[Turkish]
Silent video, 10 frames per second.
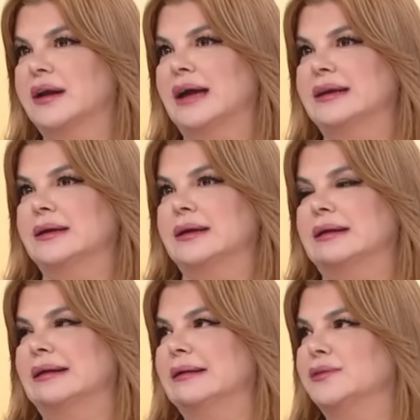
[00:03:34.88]
Yani
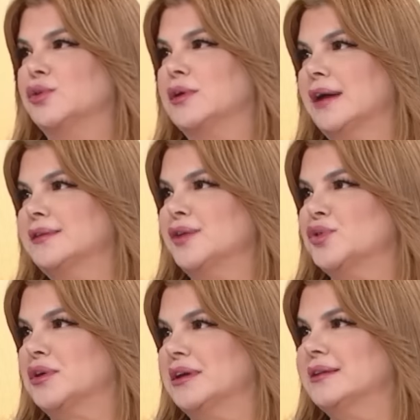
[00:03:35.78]
e, dükkandan
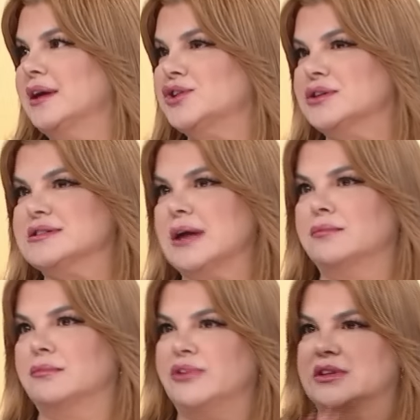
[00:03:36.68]
dükkana değişir.
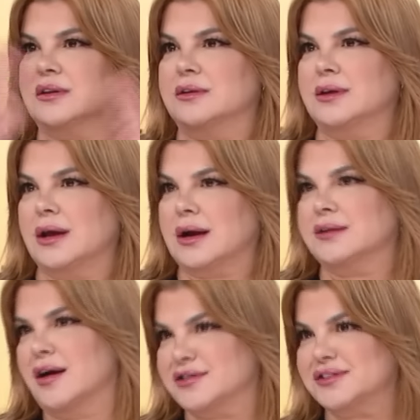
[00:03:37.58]
Sen vitrinine
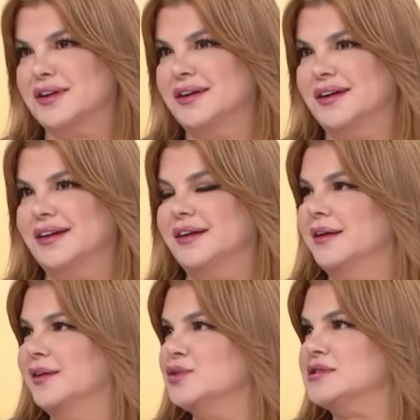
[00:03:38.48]
kadar
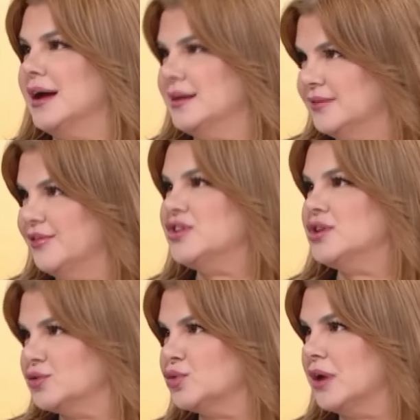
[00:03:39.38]
e, güzel ve
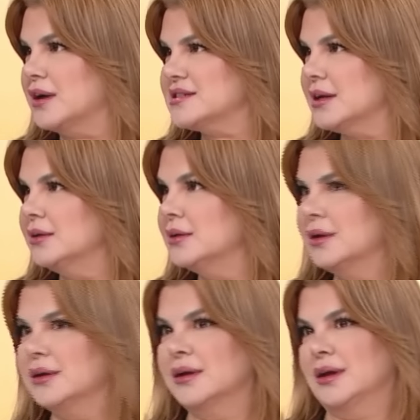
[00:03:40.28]
şık tutarsan
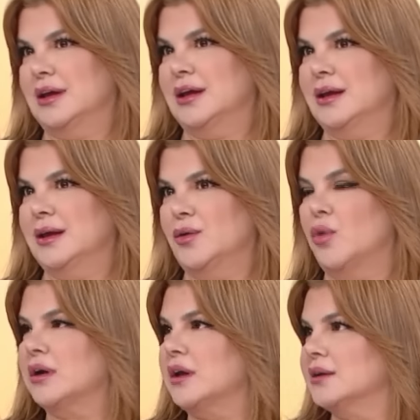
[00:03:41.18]
e,
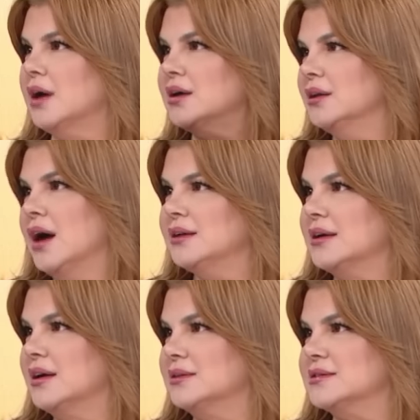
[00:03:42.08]
o kadar da akıllarda
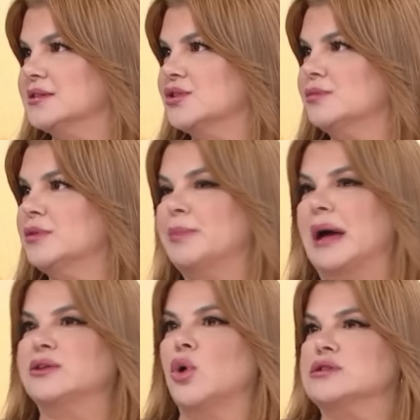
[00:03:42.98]
kalırsın. Şimdi
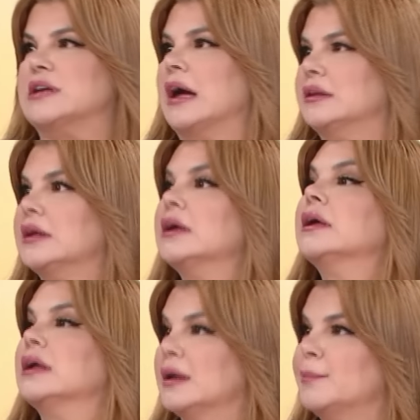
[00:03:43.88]
ben de özen
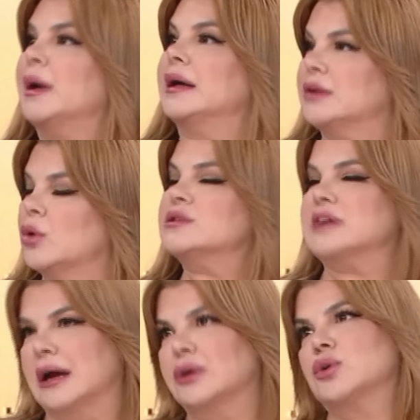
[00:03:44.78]
teknik ben de
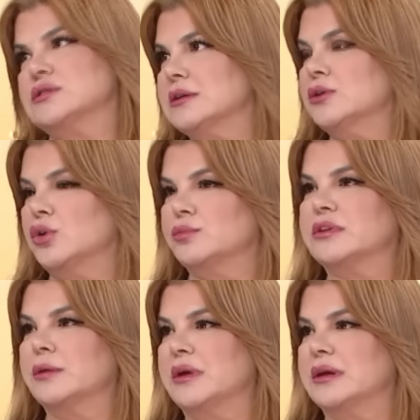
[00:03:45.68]
özen gösteriyorum
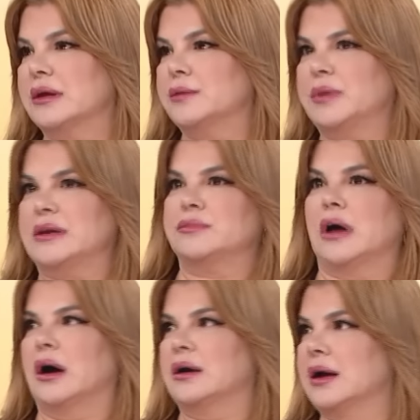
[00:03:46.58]
tabii ki. Hani benim
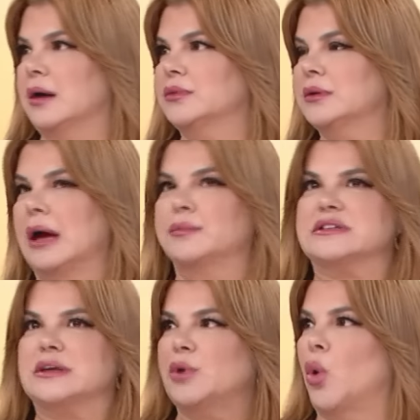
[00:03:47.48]
de arkamda ya yani
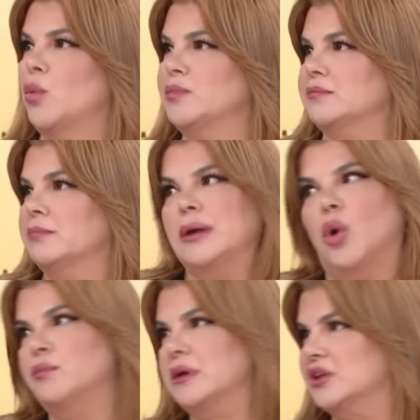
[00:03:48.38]
bize bir 11 ben
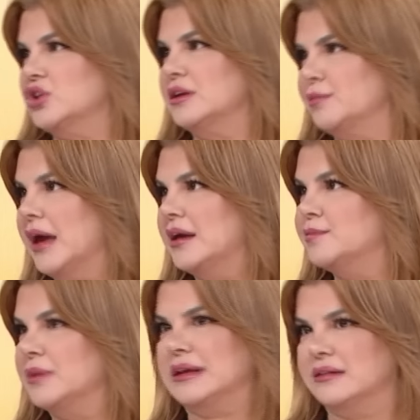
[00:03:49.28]
11 kişilik bir
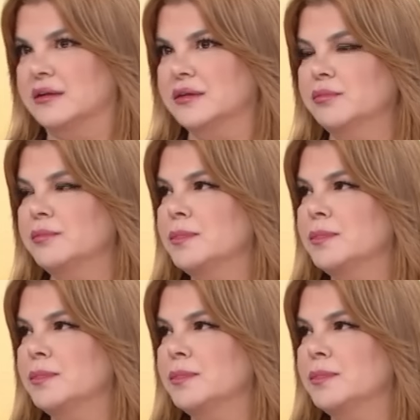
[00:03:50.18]
ekiple giderim.